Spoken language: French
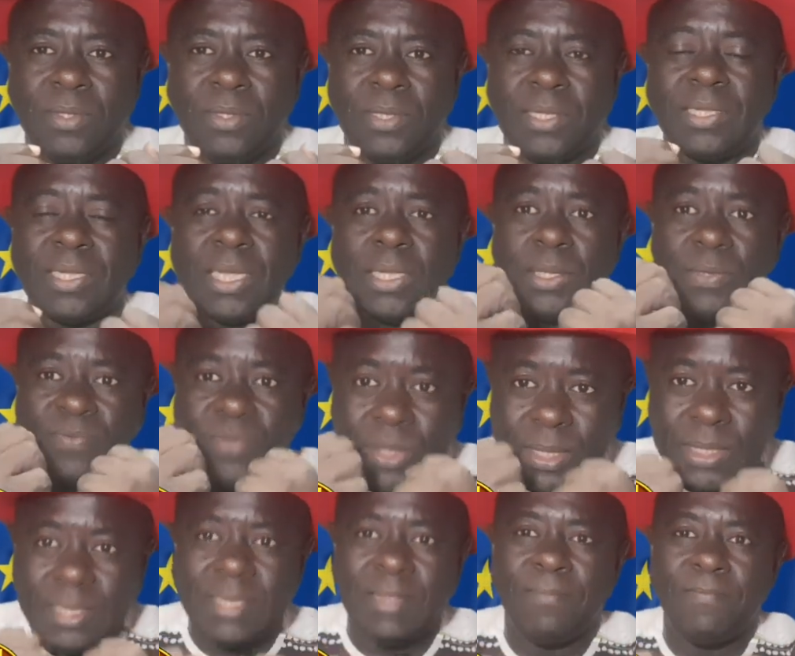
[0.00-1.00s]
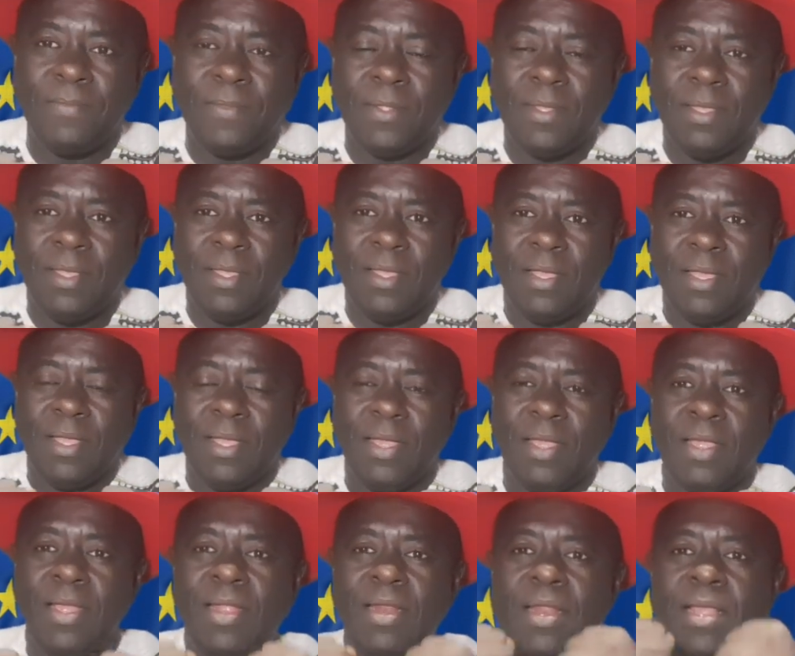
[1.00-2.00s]
s'est asphyxiée.
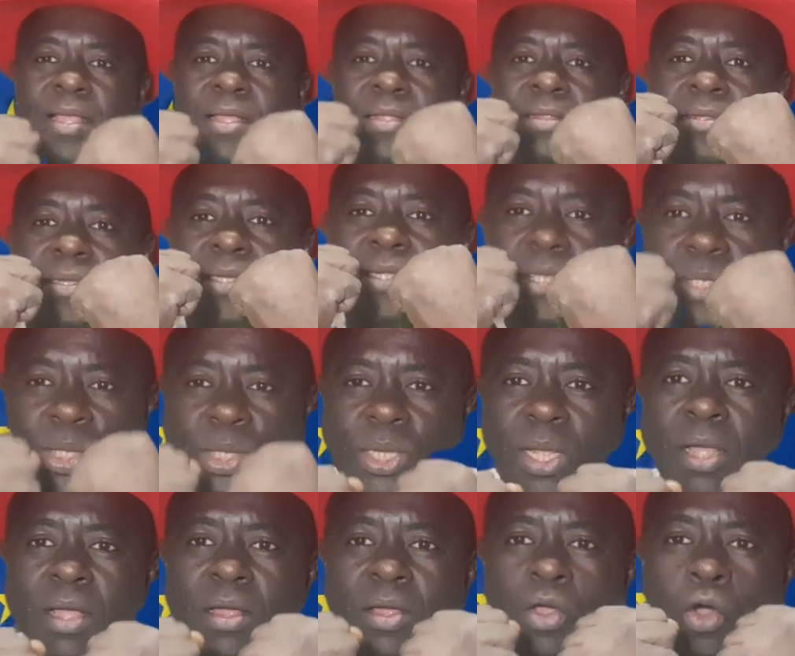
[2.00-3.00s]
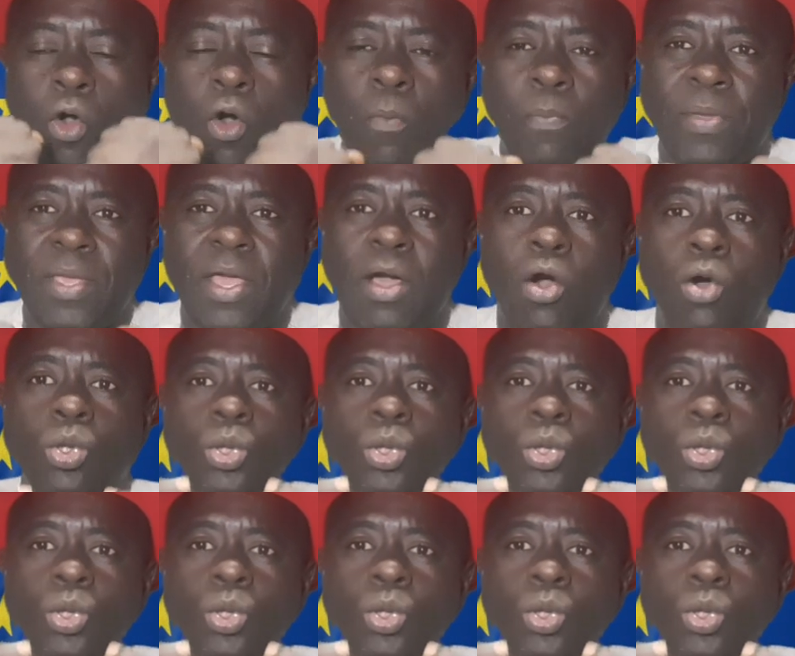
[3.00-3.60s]
Les dirigeants européens